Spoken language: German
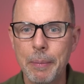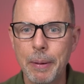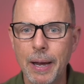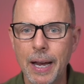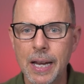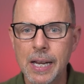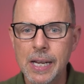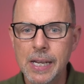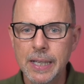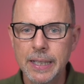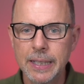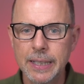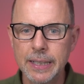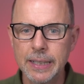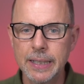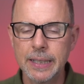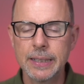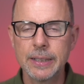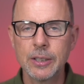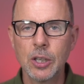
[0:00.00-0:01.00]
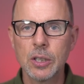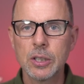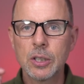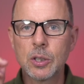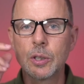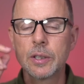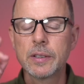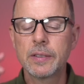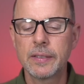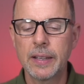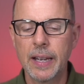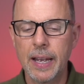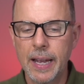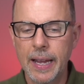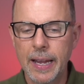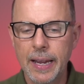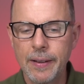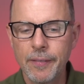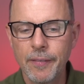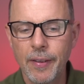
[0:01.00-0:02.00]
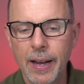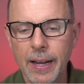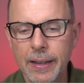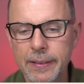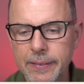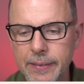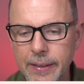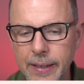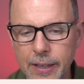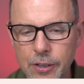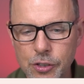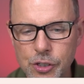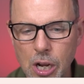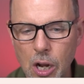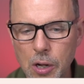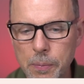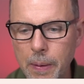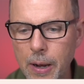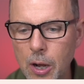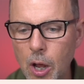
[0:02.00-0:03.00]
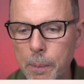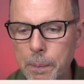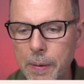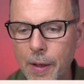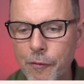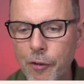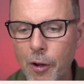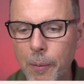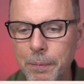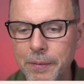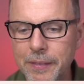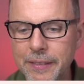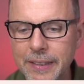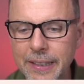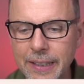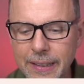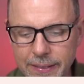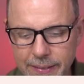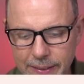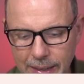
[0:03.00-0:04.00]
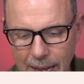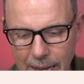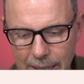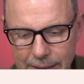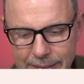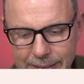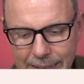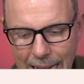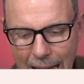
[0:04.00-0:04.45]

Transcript: Aber hier noch kurz der Hinweis, schaut mal, ob ihr von dieser